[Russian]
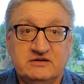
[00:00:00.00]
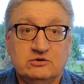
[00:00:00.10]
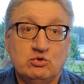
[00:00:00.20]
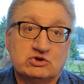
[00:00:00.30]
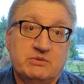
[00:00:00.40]
И
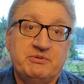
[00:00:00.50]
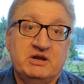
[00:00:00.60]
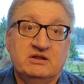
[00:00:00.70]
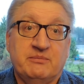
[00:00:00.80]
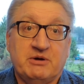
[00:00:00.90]
тоже
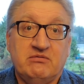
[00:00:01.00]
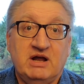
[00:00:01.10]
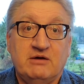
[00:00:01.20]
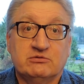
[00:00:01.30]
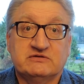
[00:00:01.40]

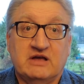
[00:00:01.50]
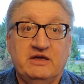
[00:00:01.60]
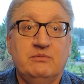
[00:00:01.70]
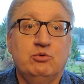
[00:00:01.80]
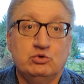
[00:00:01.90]
перенаправляются
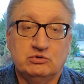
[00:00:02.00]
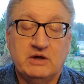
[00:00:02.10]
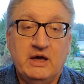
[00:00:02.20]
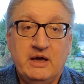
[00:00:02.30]
и будут